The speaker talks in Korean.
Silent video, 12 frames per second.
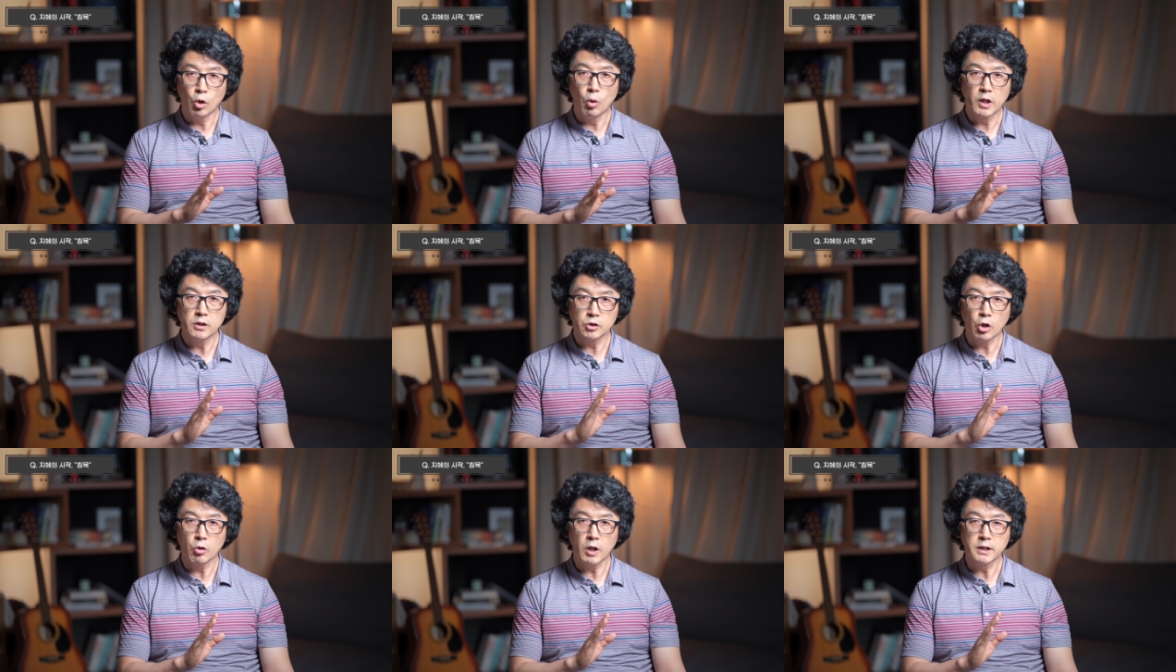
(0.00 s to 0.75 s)
여호와를
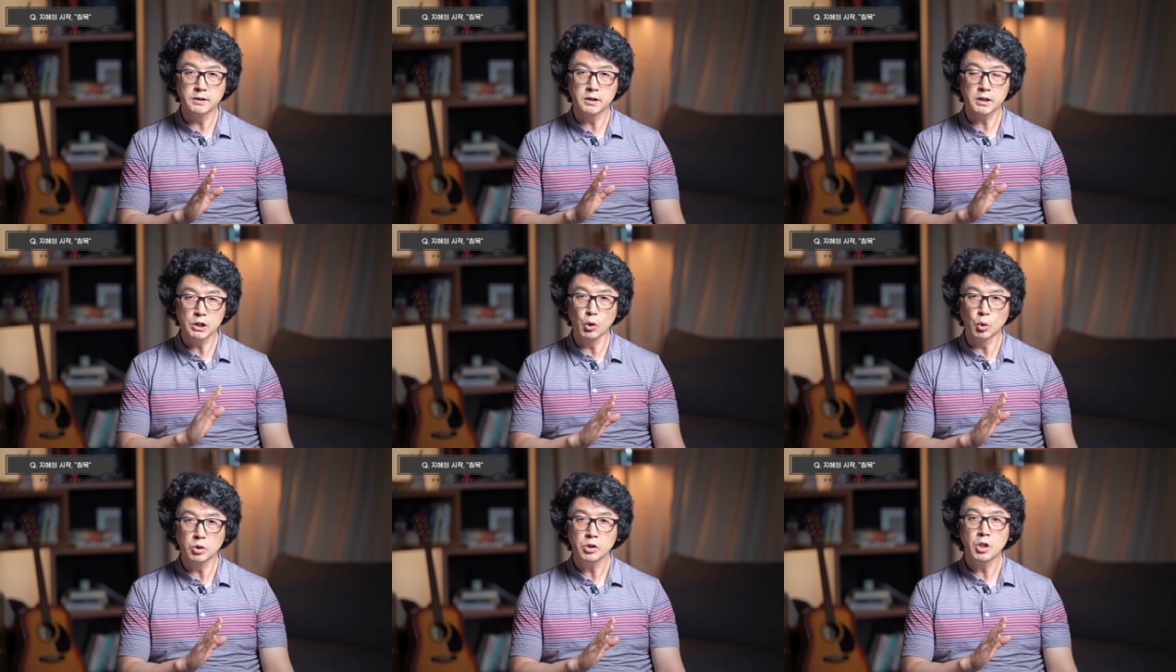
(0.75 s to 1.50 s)
경외하는
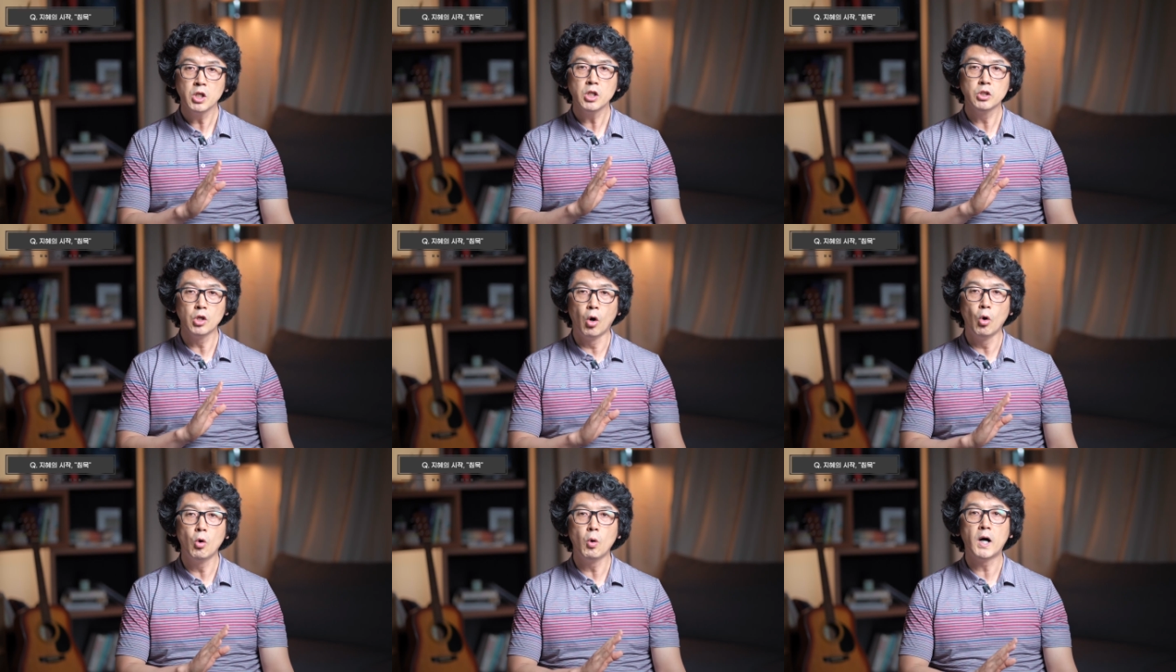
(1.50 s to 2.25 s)
기도는
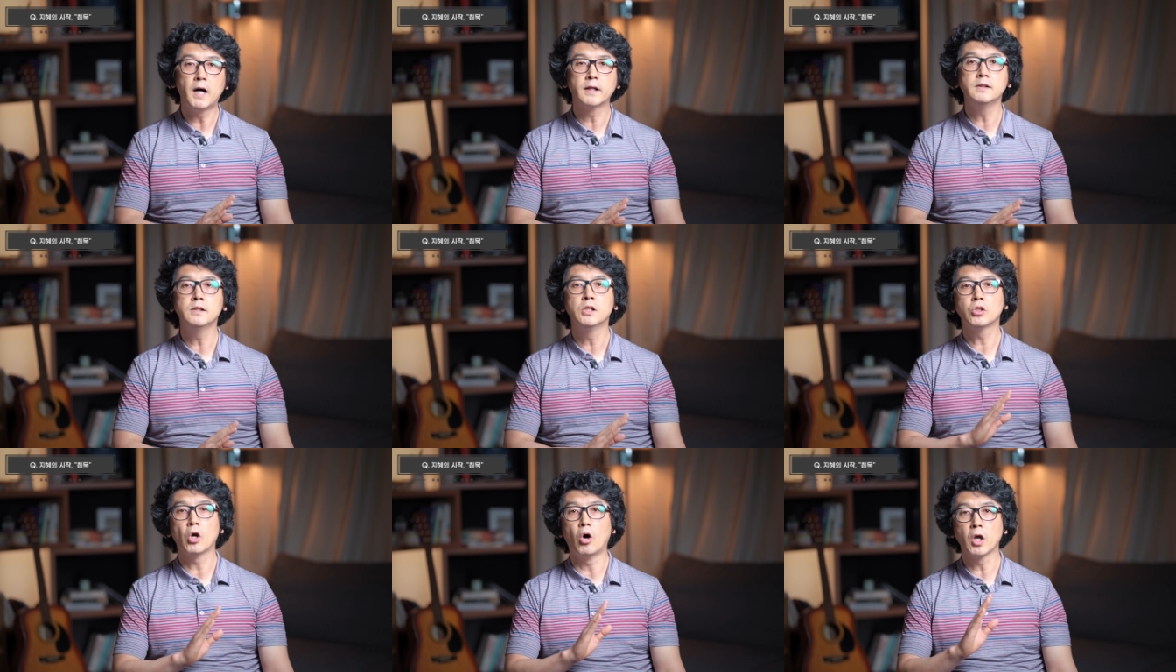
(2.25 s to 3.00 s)
여호와를
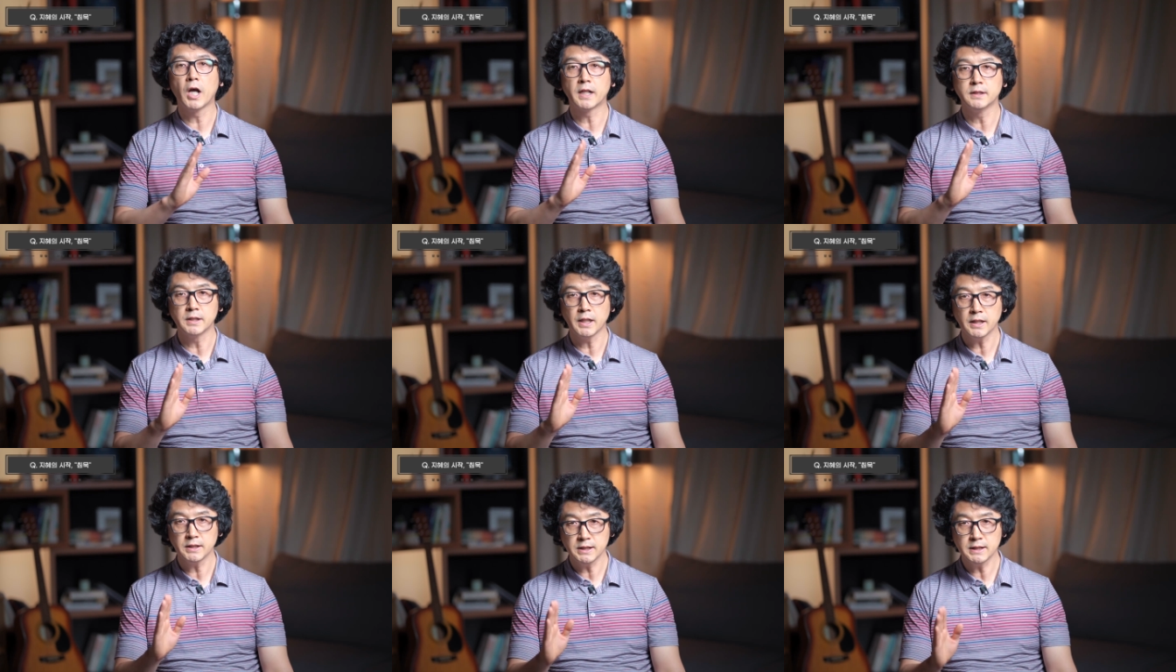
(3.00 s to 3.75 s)
경외하는
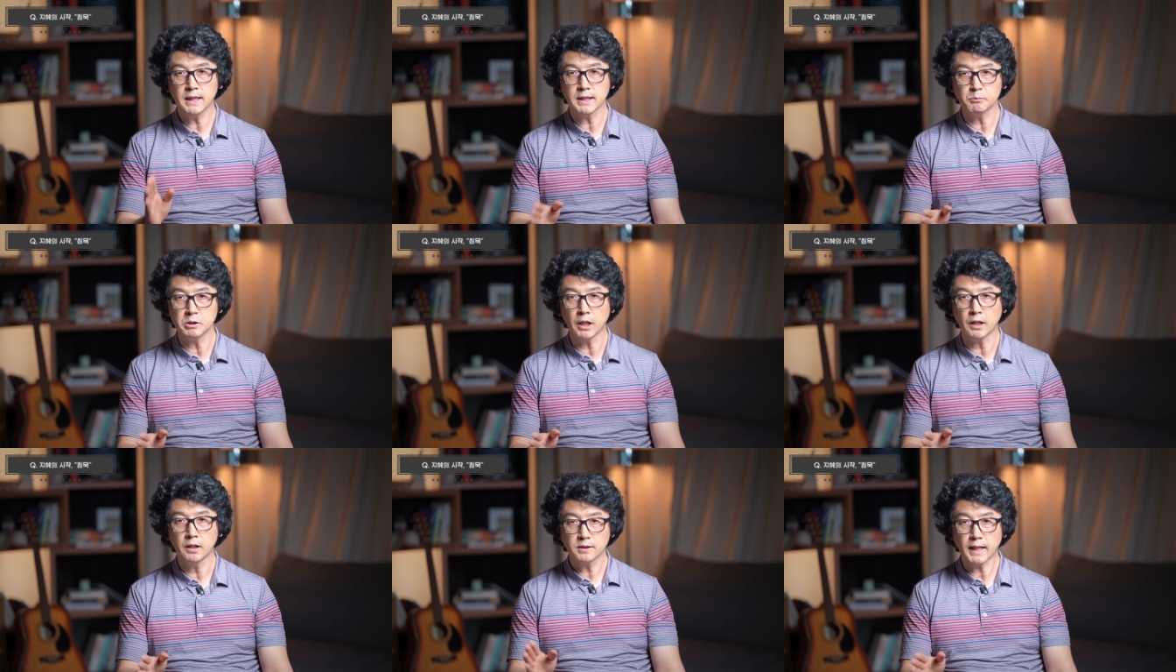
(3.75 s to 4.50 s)
일의
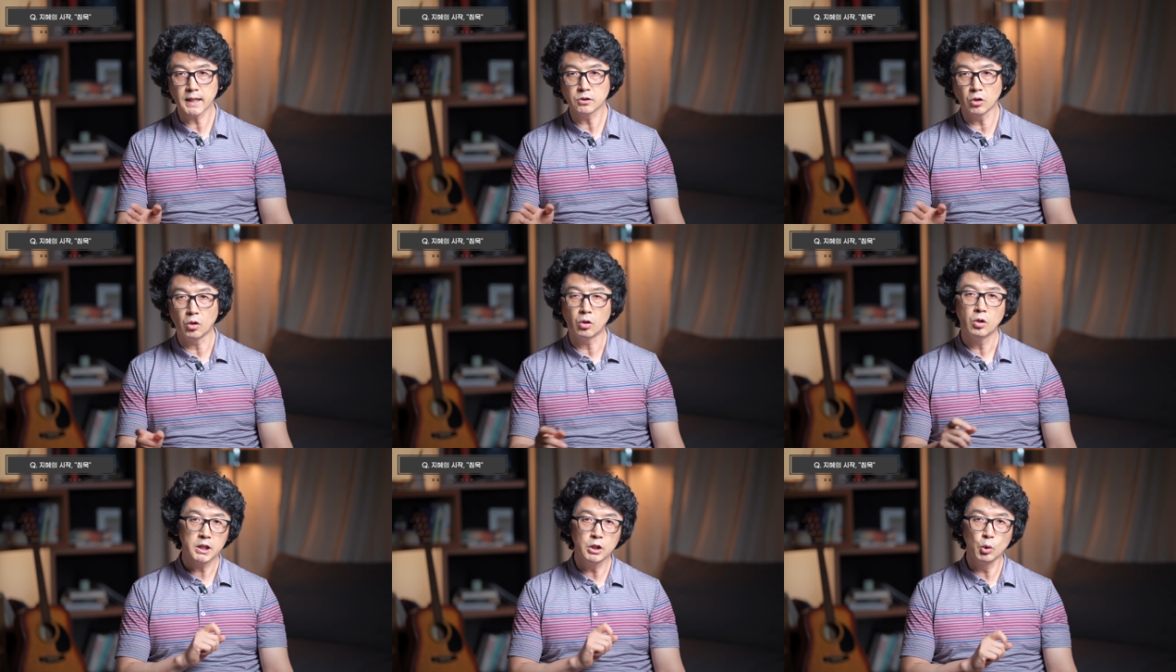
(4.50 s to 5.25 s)
시작입니다. 따라서
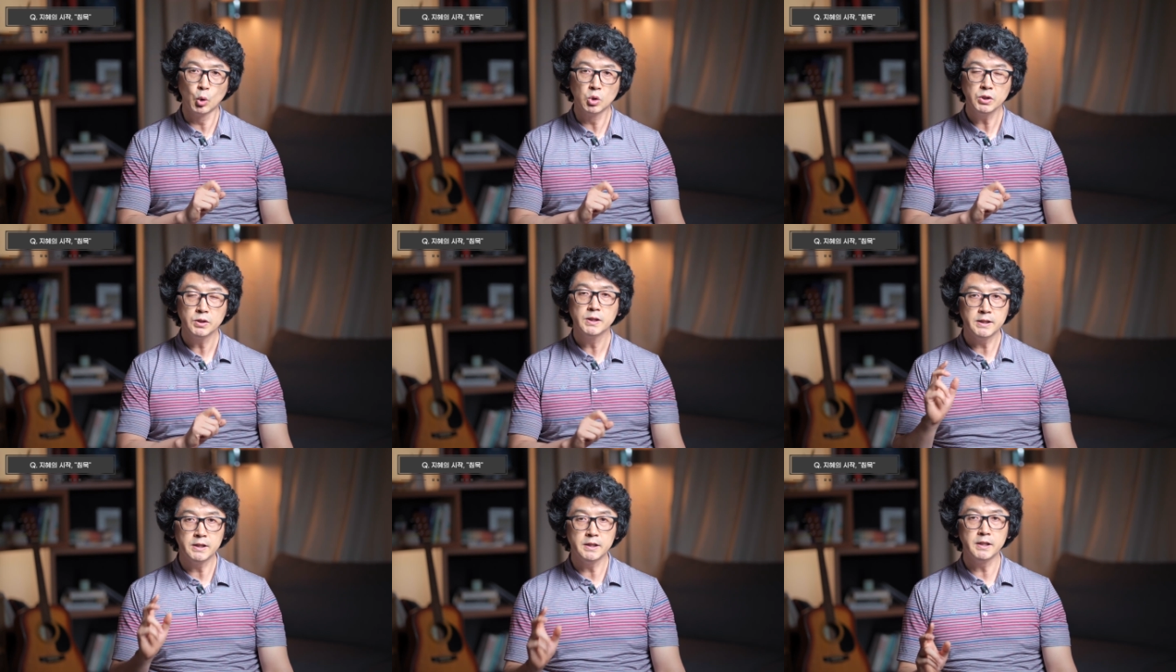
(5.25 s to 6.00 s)
기도는
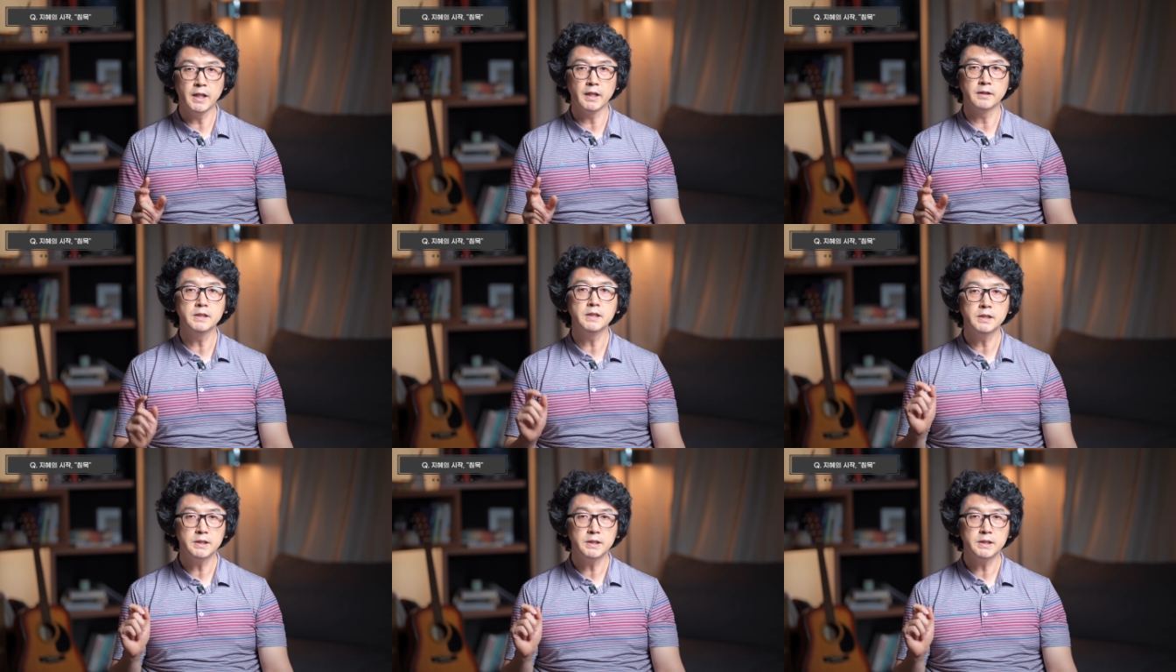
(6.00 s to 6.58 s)
지혜의